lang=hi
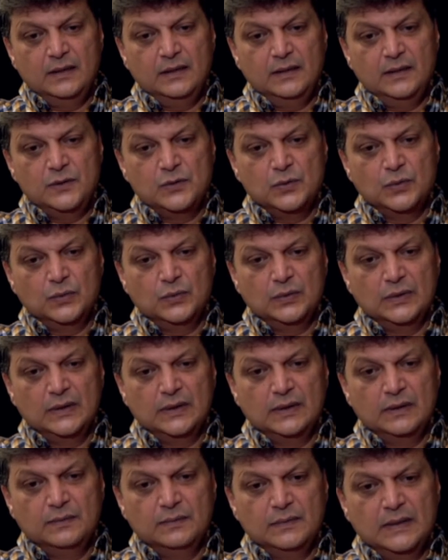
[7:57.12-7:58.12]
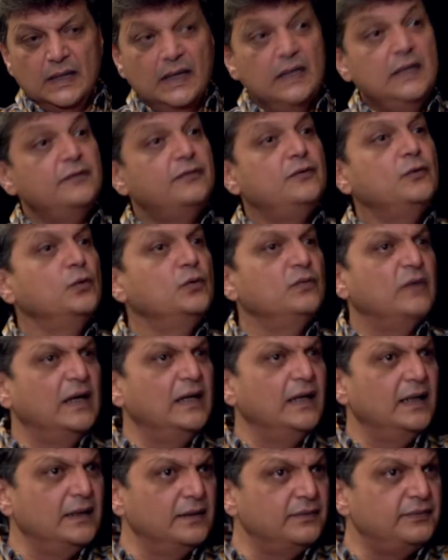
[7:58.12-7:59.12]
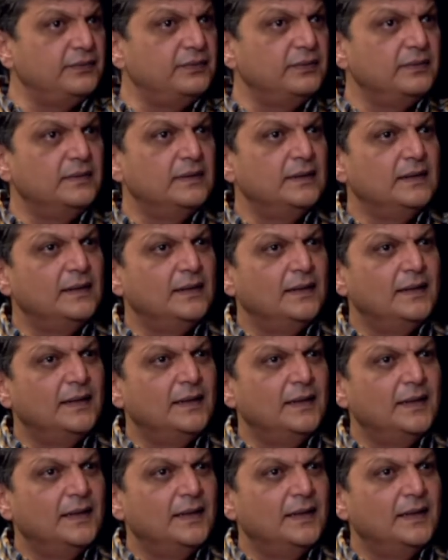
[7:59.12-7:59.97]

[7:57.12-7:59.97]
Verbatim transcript: ये जो अलिफ नून वाले अलिफ जी जी